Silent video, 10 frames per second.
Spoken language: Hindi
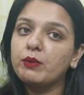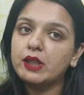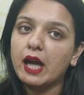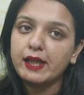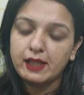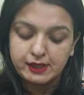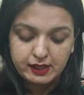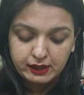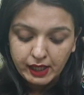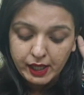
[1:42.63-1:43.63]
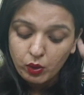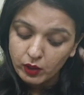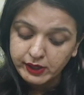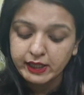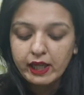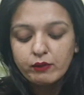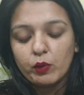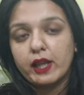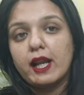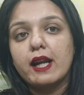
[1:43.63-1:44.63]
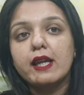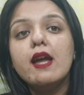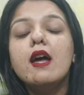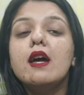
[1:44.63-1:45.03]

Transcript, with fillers: विदाई ले सकते हैं कौन से हैं वो खिलाड़ी